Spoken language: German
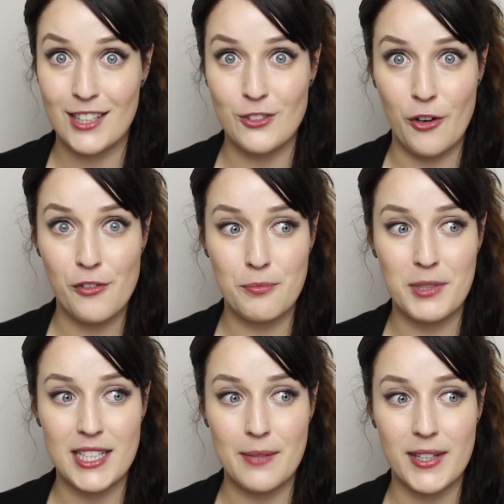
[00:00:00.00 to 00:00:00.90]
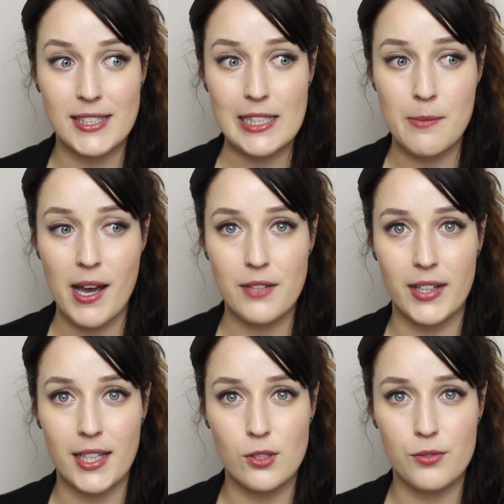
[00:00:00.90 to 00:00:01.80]
ganz oft mit dem, was ihr macht,
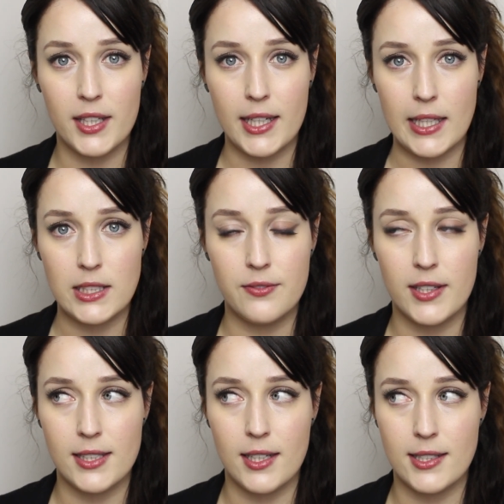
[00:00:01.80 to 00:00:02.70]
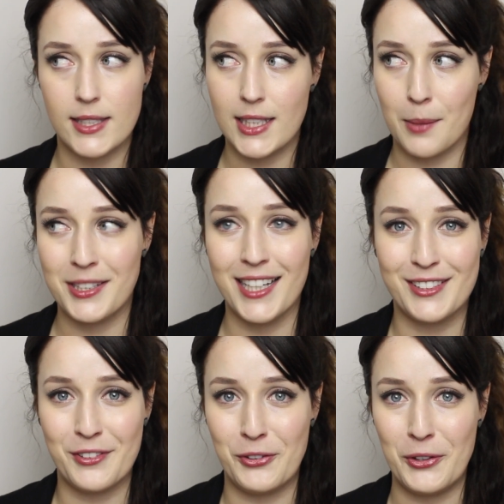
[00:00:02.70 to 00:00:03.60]
weil ihr so viel kreativer seid als ich, habe ich
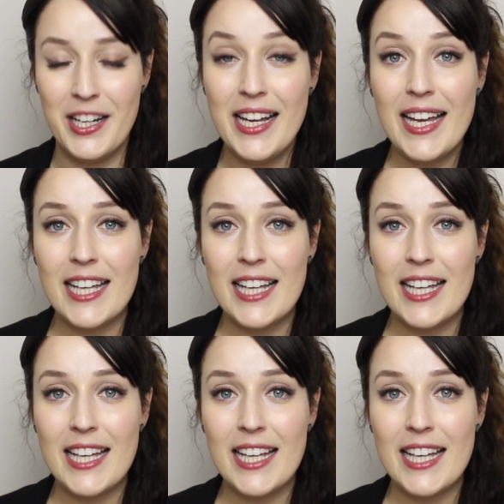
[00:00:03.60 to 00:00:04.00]
das Gefühl.